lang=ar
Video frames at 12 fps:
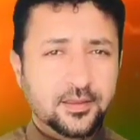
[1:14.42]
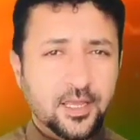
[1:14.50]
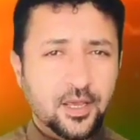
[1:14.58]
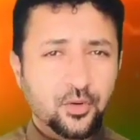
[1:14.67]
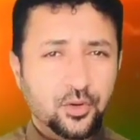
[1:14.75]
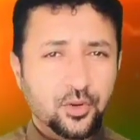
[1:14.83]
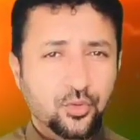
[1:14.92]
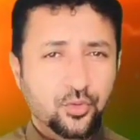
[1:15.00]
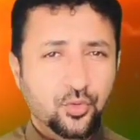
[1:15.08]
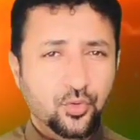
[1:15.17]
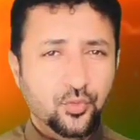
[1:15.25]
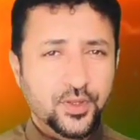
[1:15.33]
تخرج
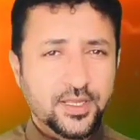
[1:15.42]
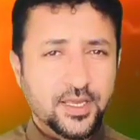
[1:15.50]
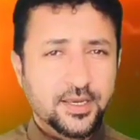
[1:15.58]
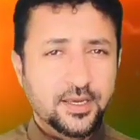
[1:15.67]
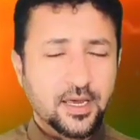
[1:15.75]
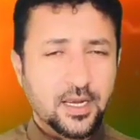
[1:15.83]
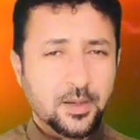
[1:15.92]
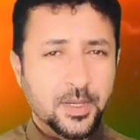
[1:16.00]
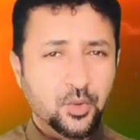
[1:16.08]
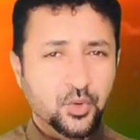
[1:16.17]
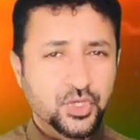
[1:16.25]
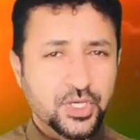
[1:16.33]
الذكور في تاريخ
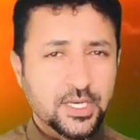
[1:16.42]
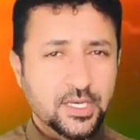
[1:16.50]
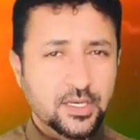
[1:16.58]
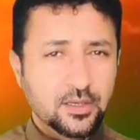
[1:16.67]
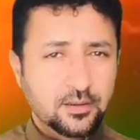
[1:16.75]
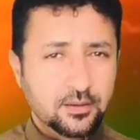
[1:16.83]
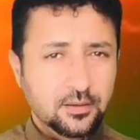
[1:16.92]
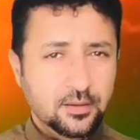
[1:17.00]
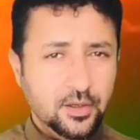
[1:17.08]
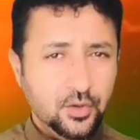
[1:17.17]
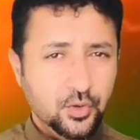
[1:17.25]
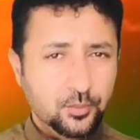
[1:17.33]
24
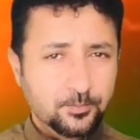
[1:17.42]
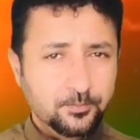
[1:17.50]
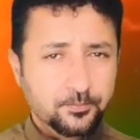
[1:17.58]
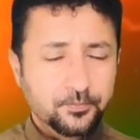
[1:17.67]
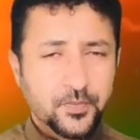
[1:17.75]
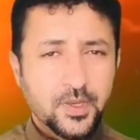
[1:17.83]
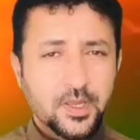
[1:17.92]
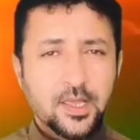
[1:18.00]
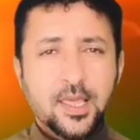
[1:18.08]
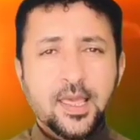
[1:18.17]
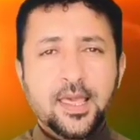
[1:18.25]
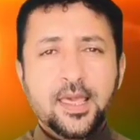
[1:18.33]
يوم
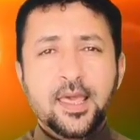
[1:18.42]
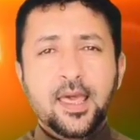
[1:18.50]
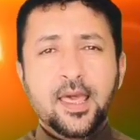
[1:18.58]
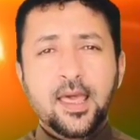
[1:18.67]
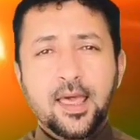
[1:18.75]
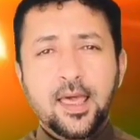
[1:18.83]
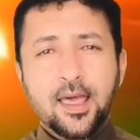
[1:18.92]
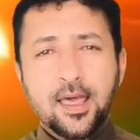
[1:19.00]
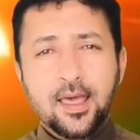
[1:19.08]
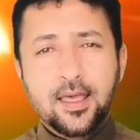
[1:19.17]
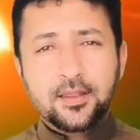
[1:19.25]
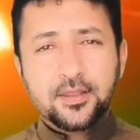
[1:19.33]

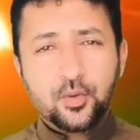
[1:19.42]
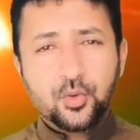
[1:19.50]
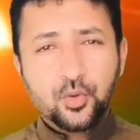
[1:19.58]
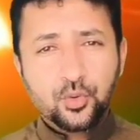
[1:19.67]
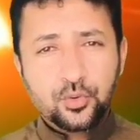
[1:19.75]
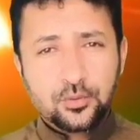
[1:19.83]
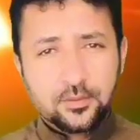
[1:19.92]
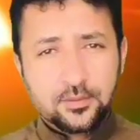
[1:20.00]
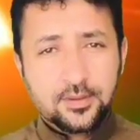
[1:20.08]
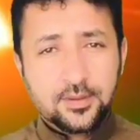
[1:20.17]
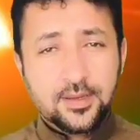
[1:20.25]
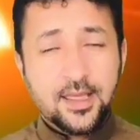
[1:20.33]
آه، تكون
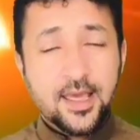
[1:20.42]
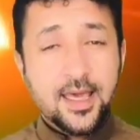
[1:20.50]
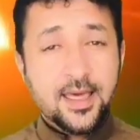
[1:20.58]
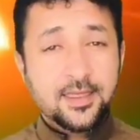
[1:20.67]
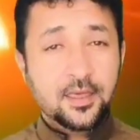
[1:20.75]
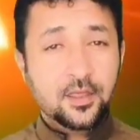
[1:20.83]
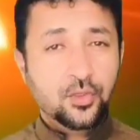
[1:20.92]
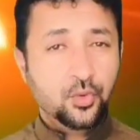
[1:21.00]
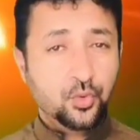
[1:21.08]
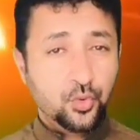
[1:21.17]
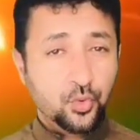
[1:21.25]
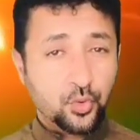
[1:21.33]
هذه
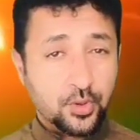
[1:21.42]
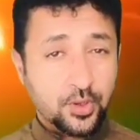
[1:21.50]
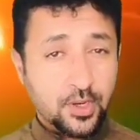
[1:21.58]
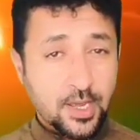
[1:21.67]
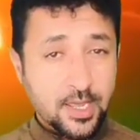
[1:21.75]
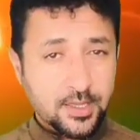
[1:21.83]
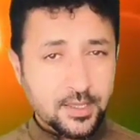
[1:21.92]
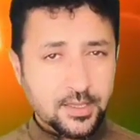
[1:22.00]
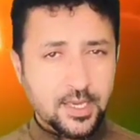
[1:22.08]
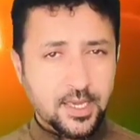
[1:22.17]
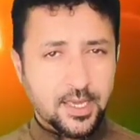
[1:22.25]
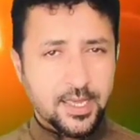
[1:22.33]
الذكور
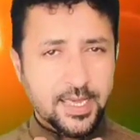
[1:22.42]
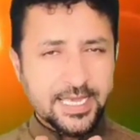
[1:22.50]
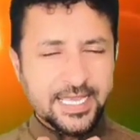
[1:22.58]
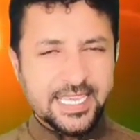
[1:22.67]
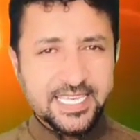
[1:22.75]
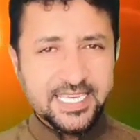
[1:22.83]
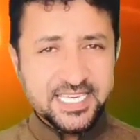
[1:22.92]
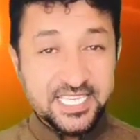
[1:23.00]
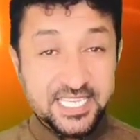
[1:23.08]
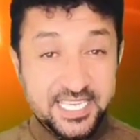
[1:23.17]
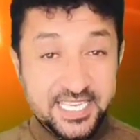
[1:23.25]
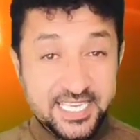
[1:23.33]
ناضجة
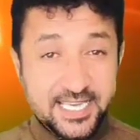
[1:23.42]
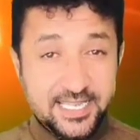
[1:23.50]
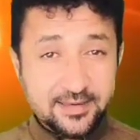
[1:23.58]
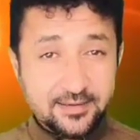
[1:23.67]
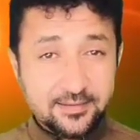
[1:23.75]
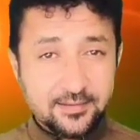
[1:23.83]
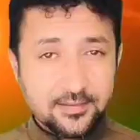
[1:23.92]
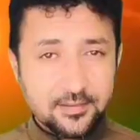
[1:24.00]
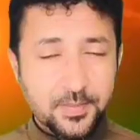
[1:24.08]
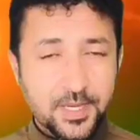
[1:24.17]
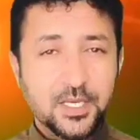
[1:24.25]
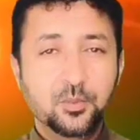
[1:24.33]
جنسيا
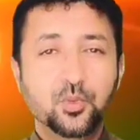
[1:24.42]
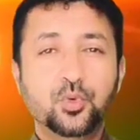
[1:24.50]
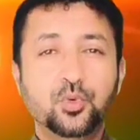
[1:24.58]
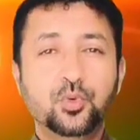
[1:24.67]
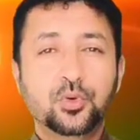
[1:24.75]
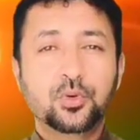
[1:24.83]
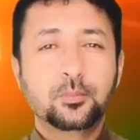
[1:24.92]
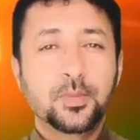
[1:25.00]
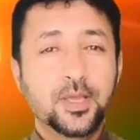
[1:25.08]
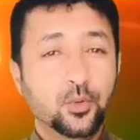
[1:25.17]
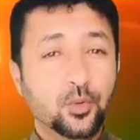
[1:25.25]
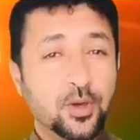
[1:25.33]
بعد مرور
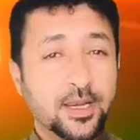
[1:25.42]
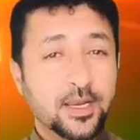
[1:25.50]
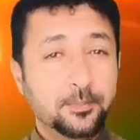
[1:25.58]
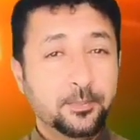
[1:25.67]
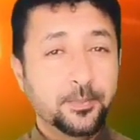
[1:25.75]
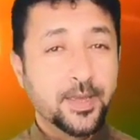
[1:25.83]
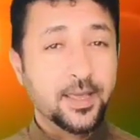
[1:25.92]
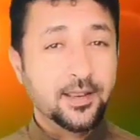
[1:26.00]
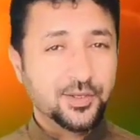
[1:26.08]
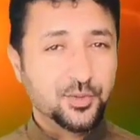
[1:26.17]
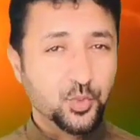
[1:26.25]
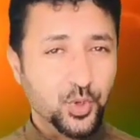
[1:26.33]
ما يقارب
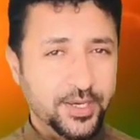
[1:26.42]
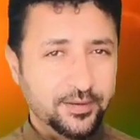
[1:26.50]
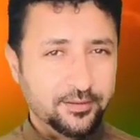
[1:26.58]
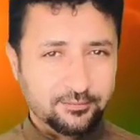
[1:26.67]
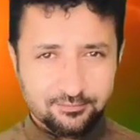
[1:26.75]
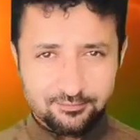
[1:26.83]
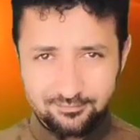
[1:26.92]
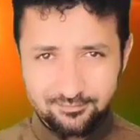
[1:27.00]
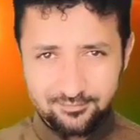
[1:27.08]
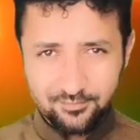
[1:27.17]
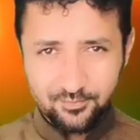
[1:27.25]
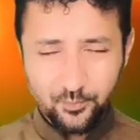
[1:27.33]
الأسبوعين
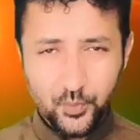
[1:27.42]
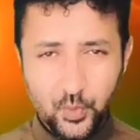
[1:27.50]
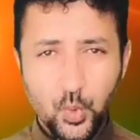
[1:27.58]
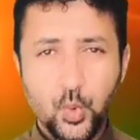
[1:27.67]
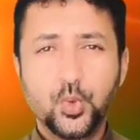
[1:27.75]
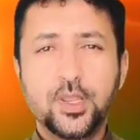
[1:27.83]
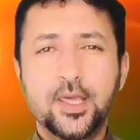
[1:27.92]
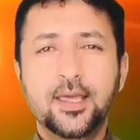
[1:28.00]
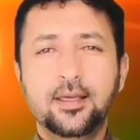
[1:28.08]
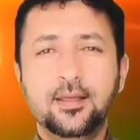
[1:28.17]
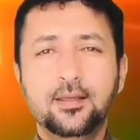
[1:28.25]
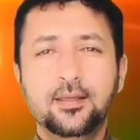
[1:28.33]
هنا